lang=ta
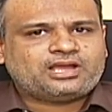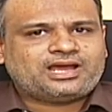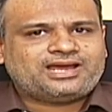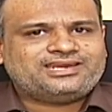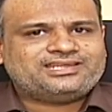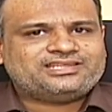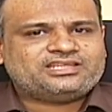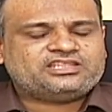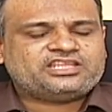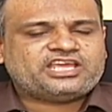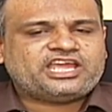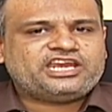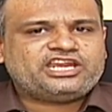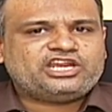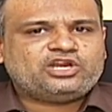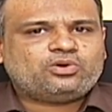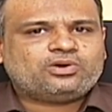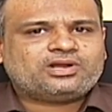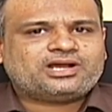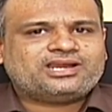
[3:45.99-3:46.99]
அல்லது
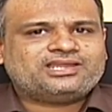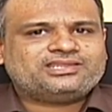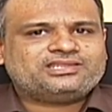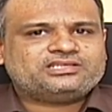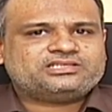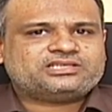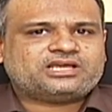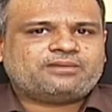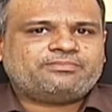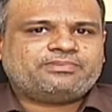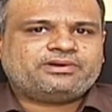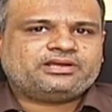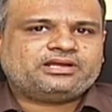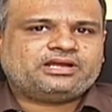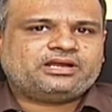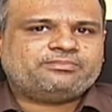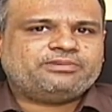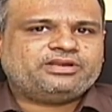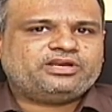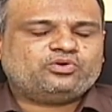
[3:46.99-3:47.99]
தேனிலோ கலந்து
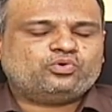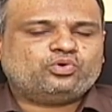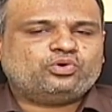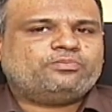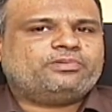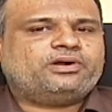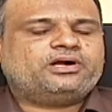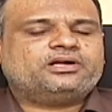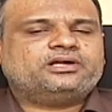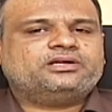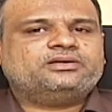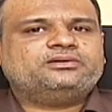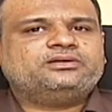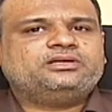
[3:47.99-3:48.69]
சாப்பிடுங்க அப்படின்னு கொடுப்பாங்க